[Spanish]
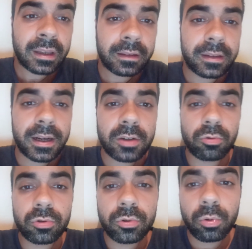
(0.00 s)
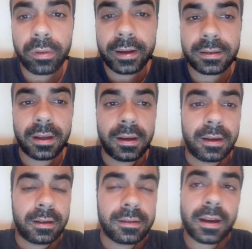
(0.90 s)
tiene sus dudas
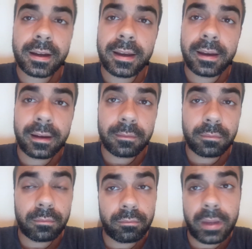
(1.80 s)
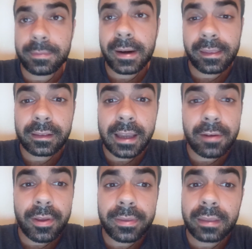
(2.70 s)
ya que es verdad que
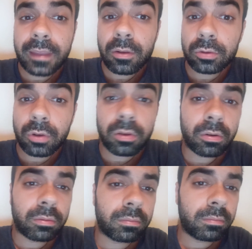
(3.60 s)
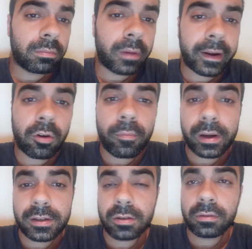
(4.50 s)
lo ha intentado todo, mm,
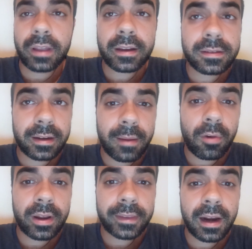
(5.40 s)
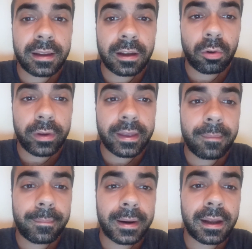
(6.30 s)
reconversión de extremo lateral
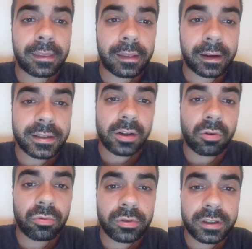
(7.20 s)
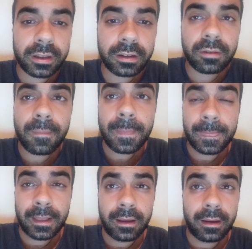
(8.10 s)
incluida para hacerse con un sitio
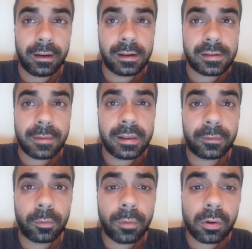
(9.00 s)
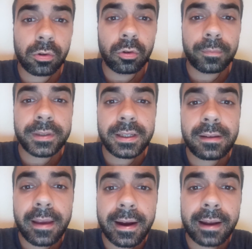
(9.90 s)
en el Sevilla Fútbol Club
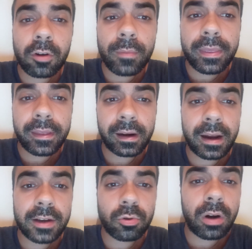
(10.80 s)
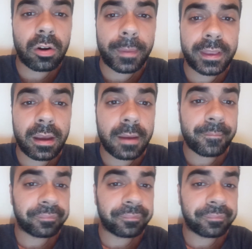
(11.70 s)
sin llegar a convencer a Julen Lopetegui.